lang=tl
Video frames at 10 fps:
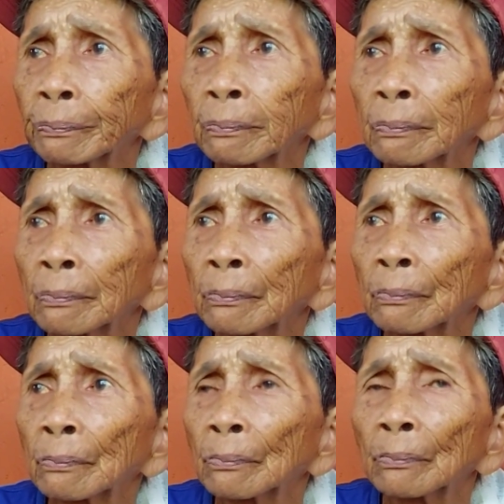Mayroon
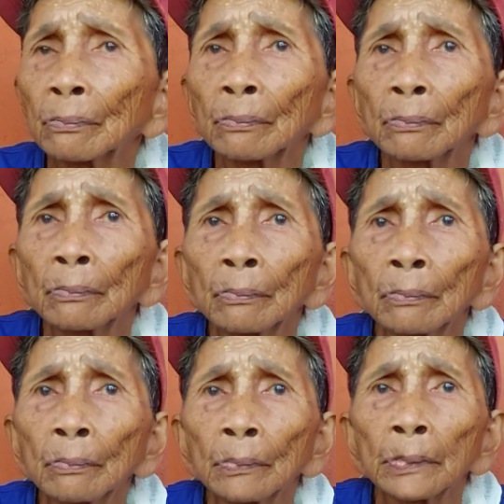akong grocery.
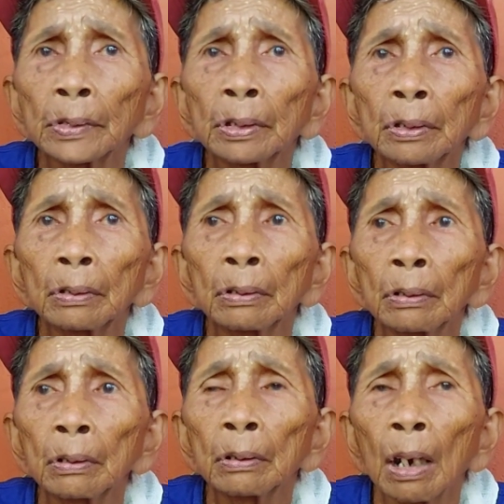Ibibigay ko sa'yo.
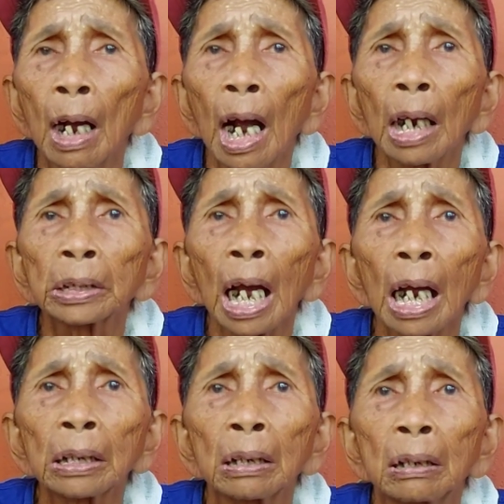Ah,
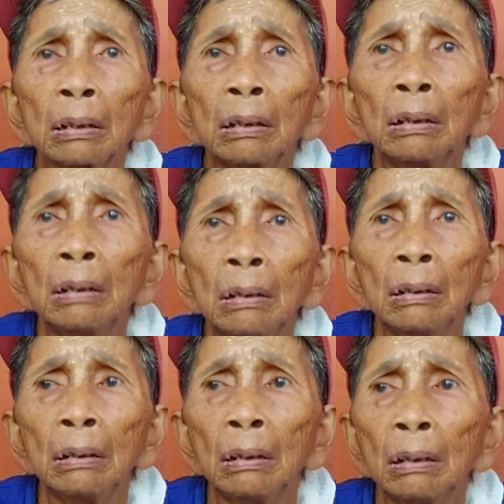saan? Andun oh, sa
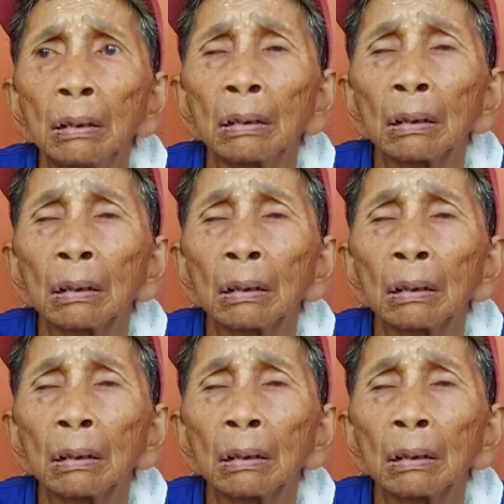motor ko.